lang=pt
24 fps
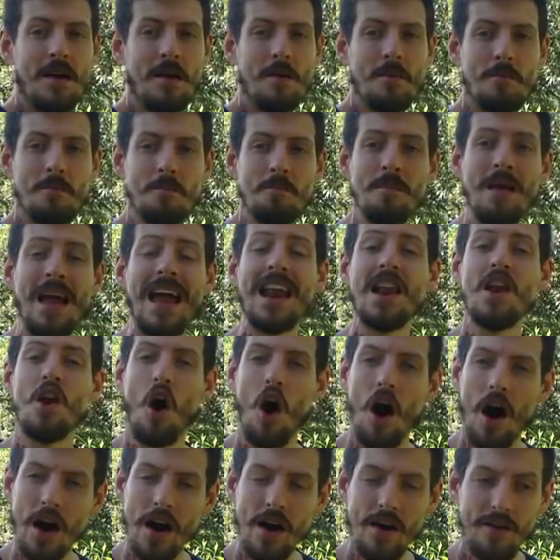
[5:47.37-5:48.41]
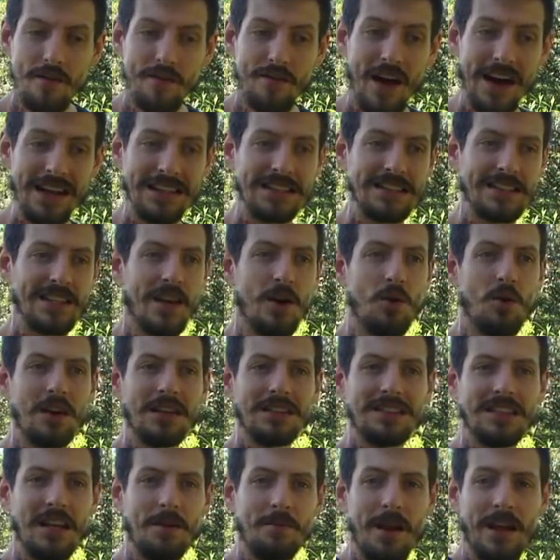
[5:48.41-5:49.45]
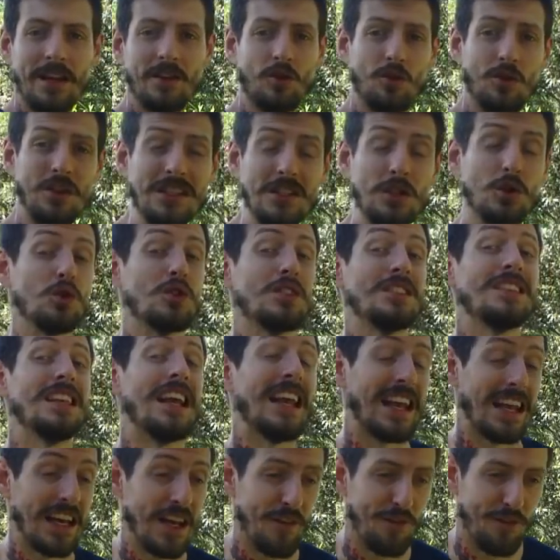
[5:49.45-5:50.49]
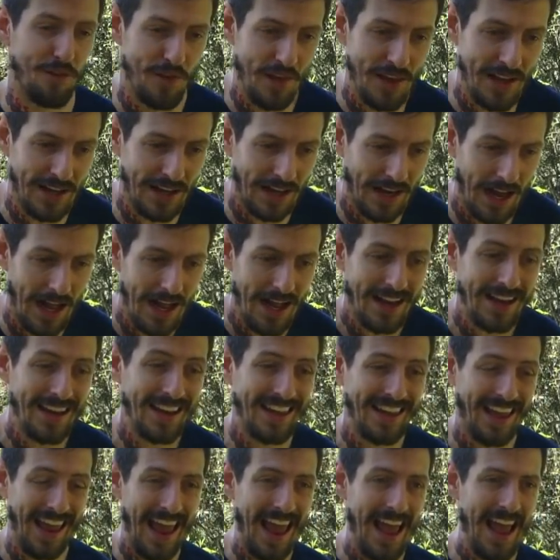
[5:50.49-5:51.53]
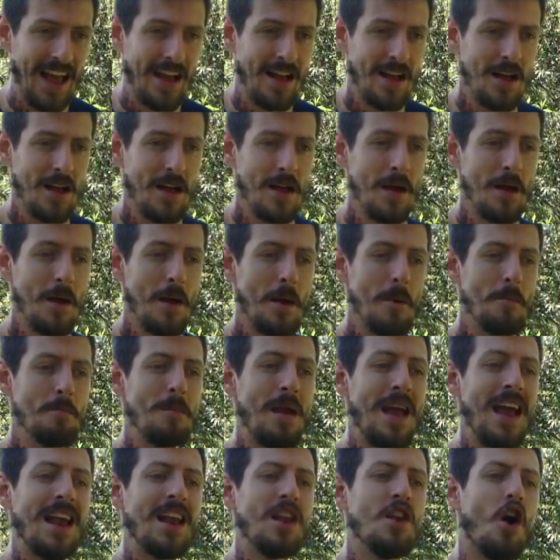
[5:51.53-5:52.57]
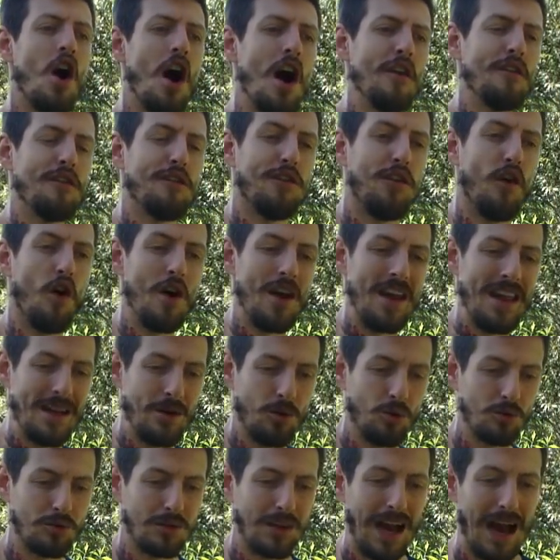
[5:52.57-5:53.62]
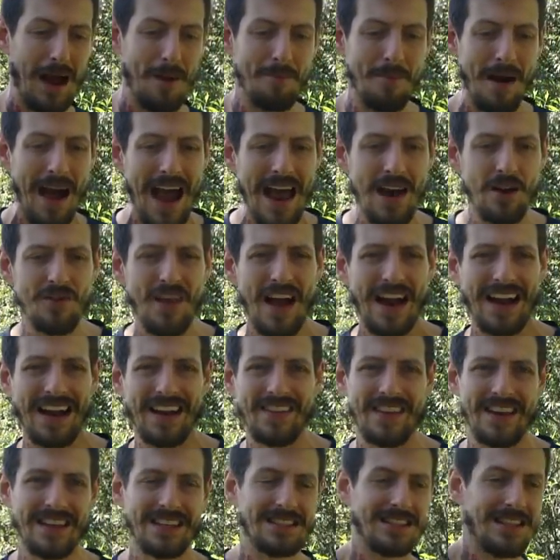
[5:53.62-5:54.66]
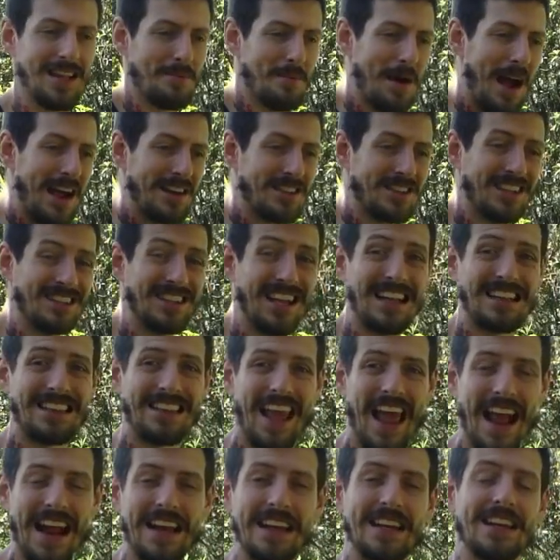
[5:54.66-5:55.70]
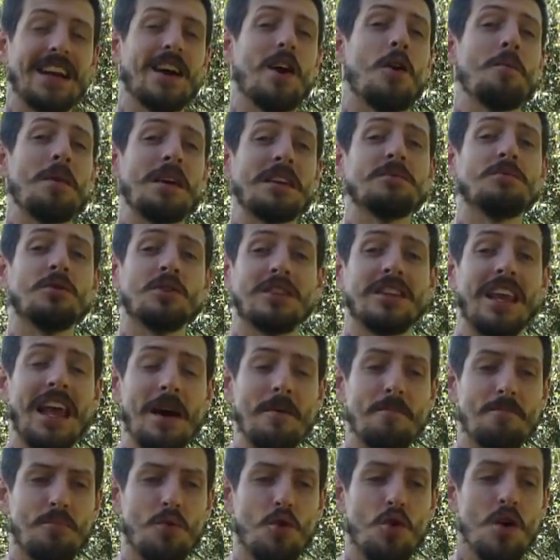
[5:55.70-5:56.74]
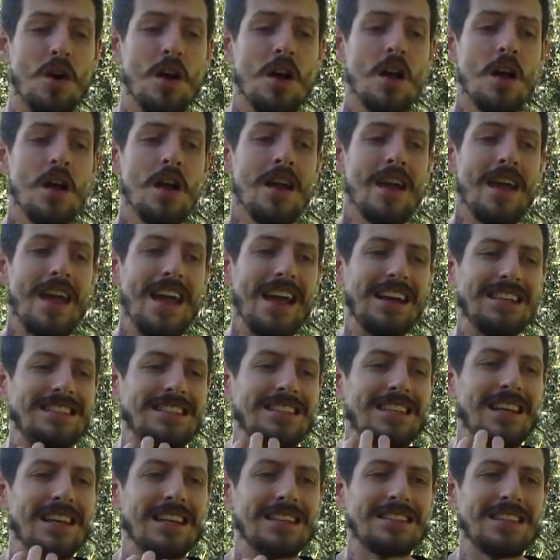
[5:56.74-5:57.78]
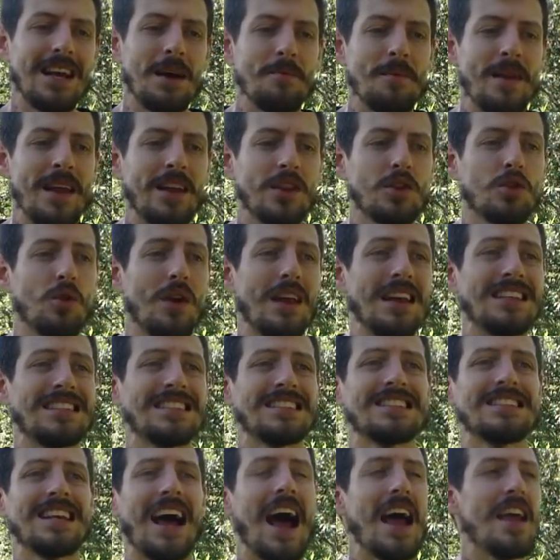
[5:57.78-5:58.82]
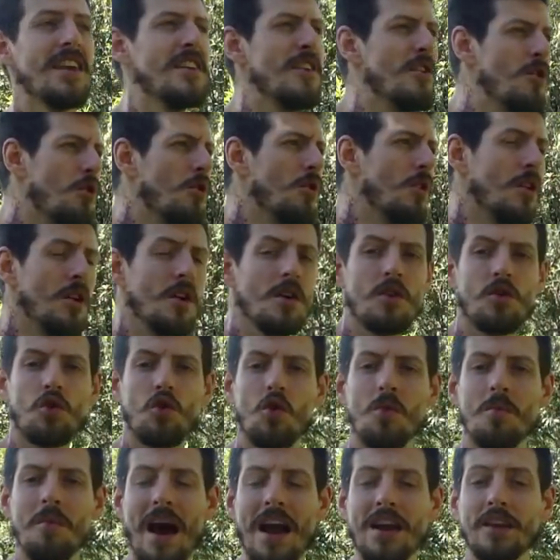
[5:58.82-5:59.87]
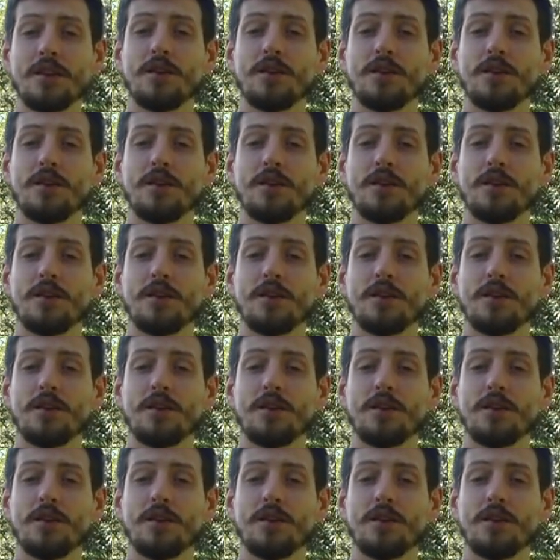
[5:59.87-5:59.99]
melhor vai ser o lançamento. Isso significa que melhor foi o trabalho da cadeia cinemática, da técnica, e ao mesmo tempo, esse lançamento ele saiu com mais